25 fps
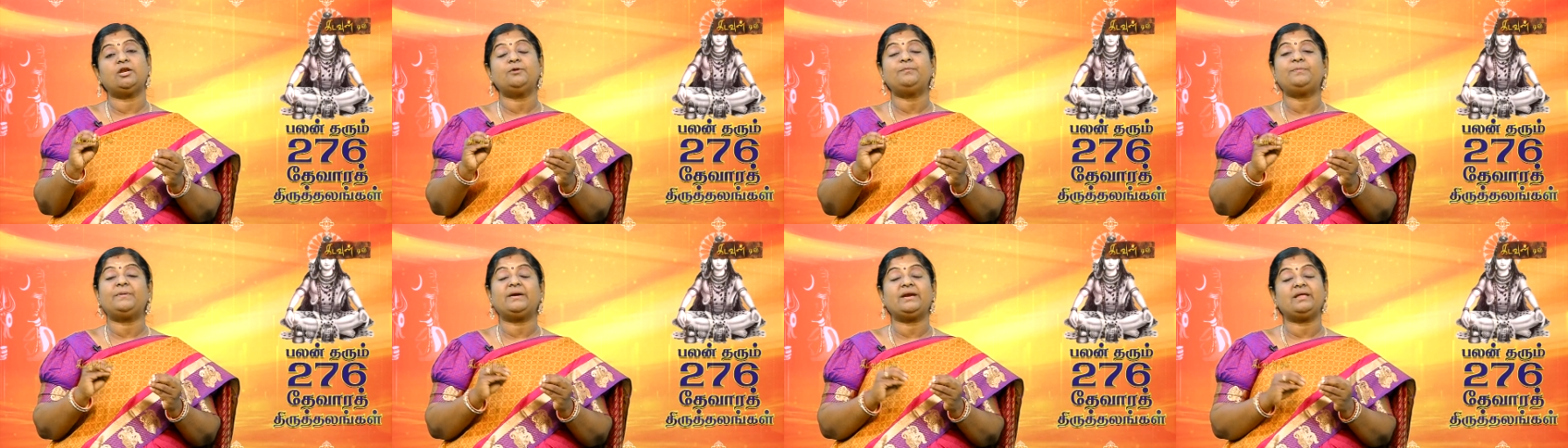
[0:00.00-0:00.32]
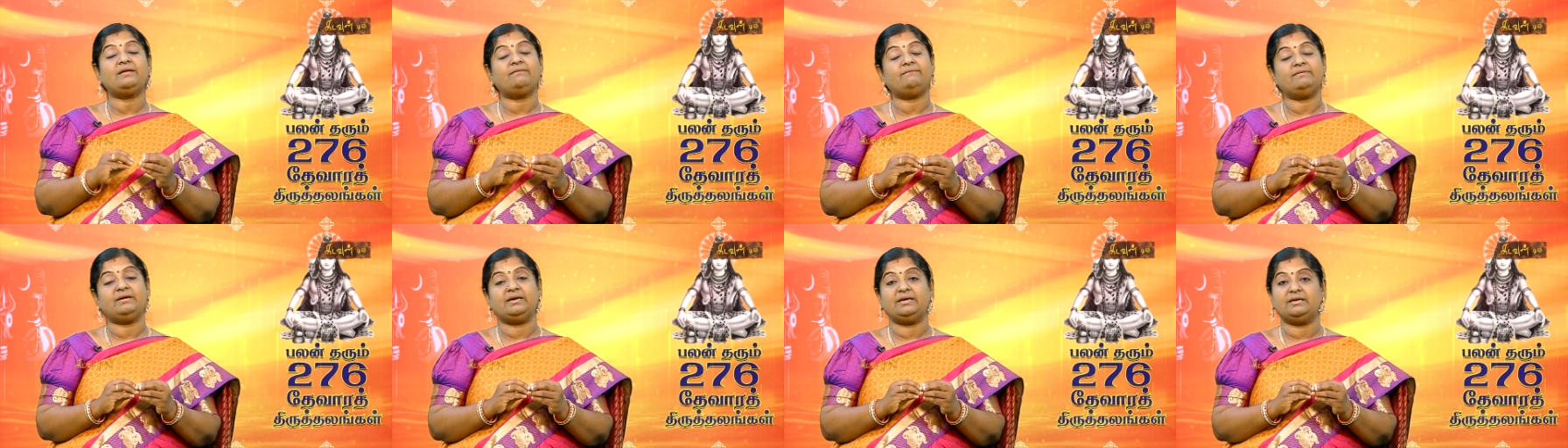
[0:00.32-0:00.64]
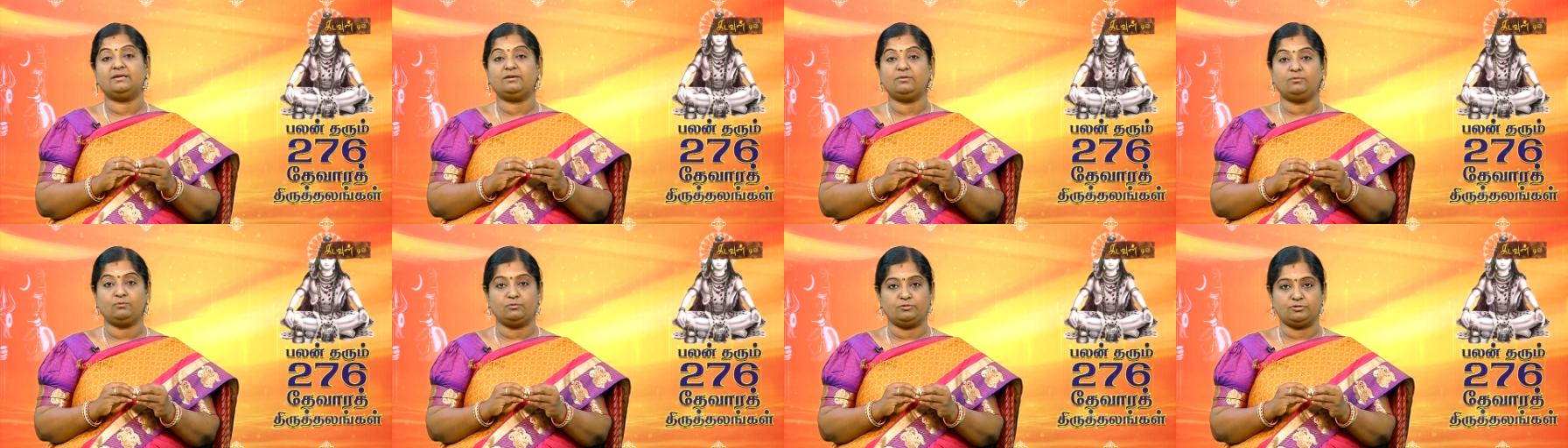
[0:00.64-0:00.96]
அறுபடை
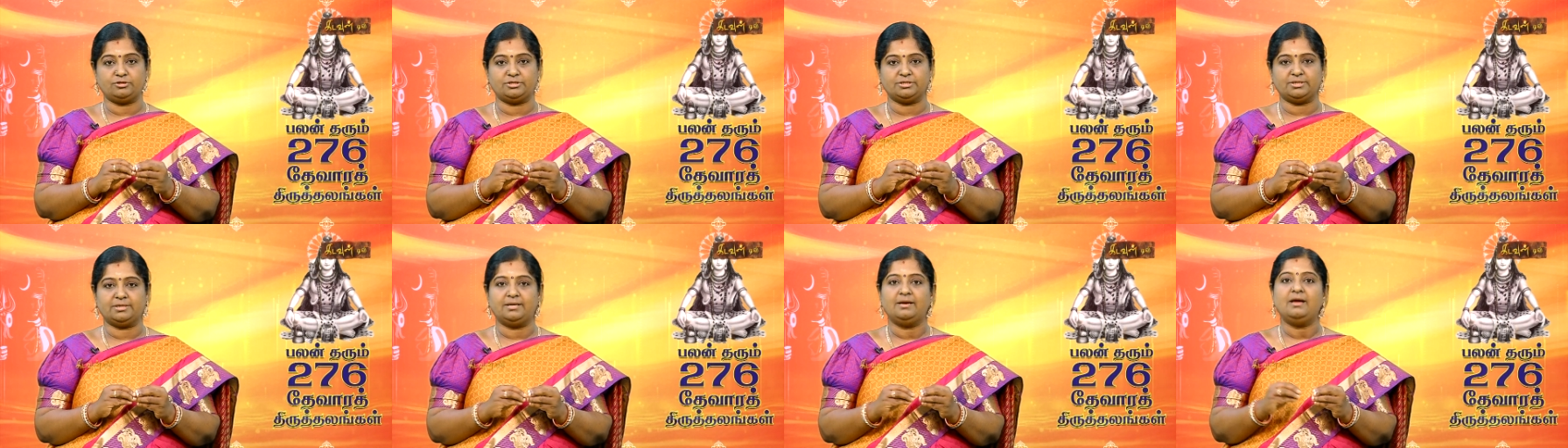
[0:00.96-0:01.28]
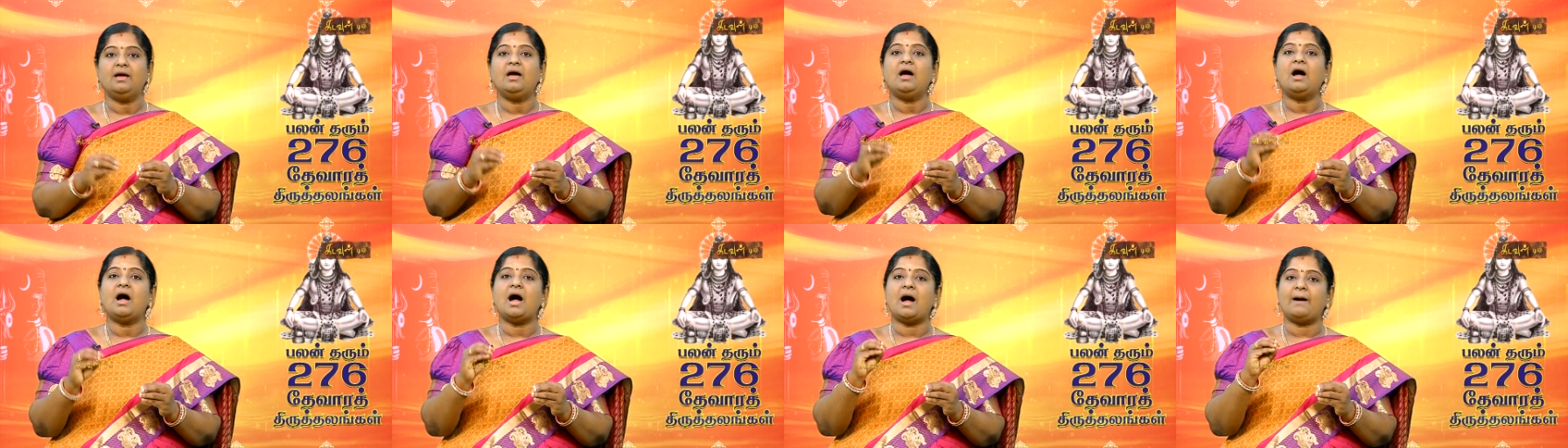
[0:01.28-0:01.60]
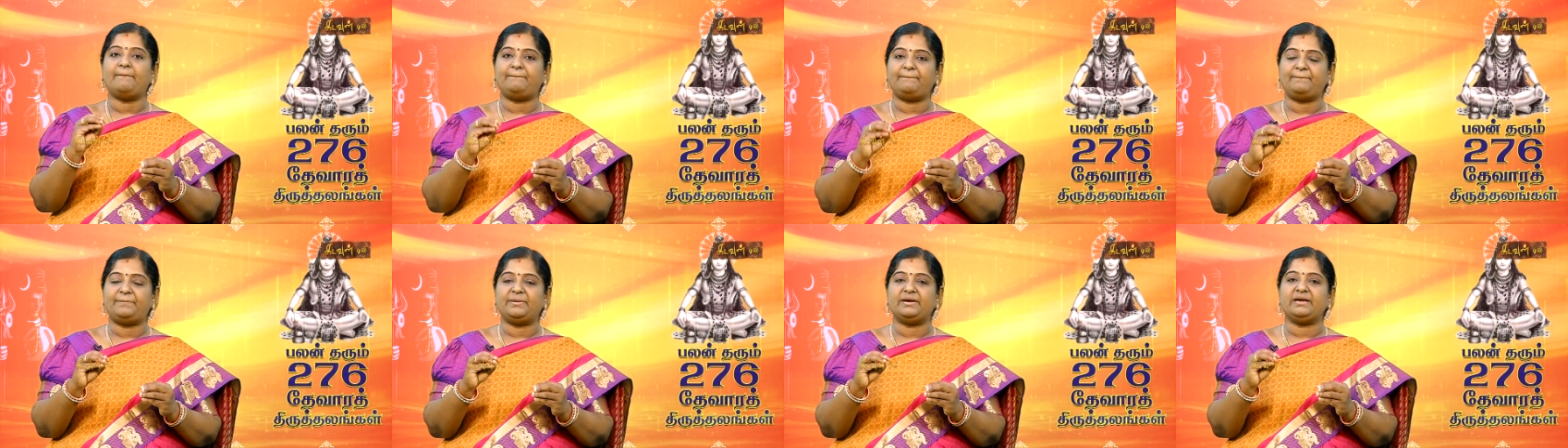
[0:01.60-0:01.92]
வீடுன்னு உண்டு
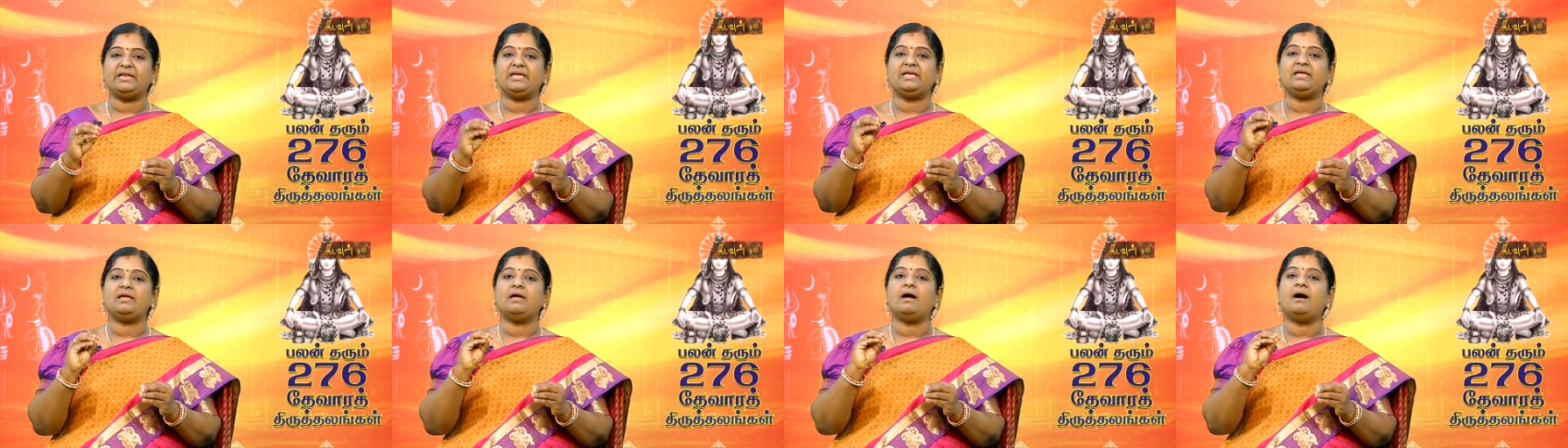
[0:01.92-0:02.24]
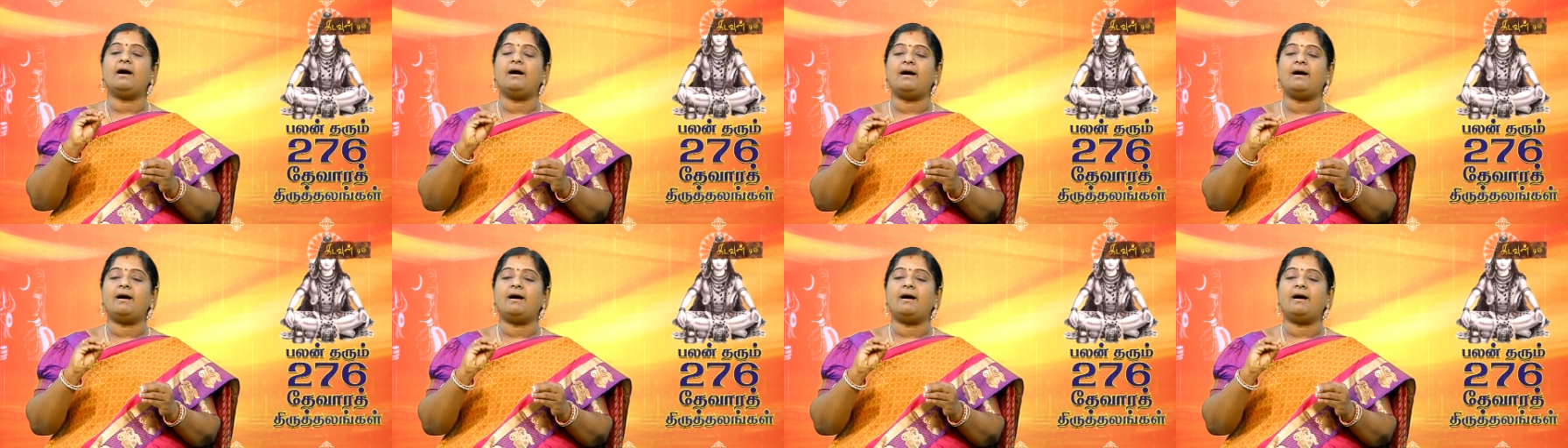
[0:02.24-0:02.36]
அப்படி